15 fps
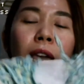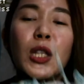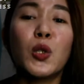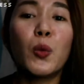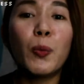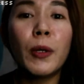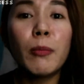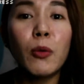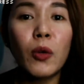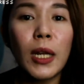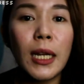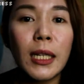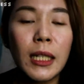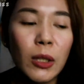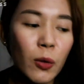And super
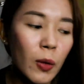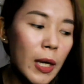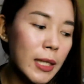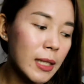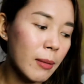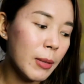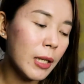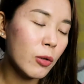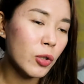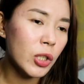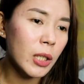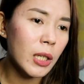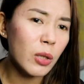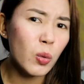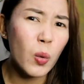mura lang nito guys. Nabili ko
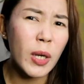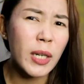siya ng